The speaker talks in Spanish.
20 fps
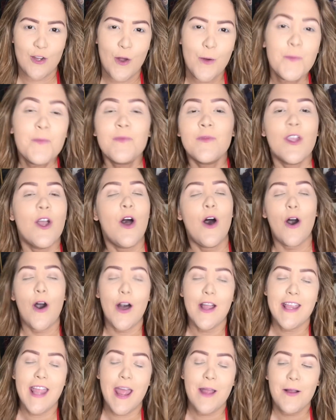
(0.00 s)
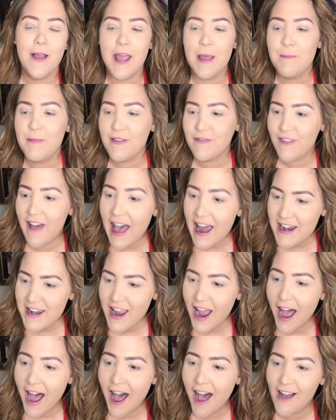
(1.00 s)
yo. Oye,
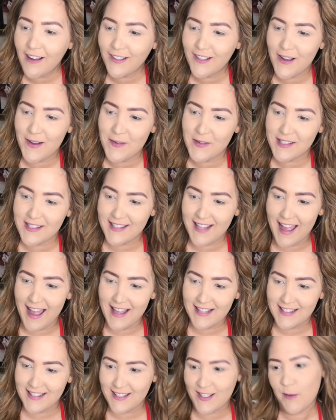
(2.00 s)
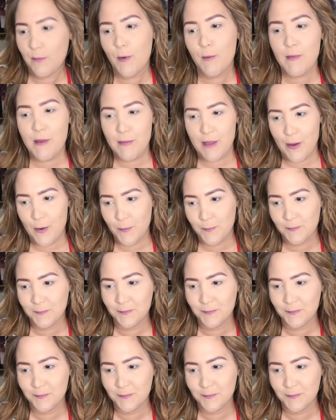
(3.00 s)
Epifanio, ¿cómo estás? ¿Cómo me veo?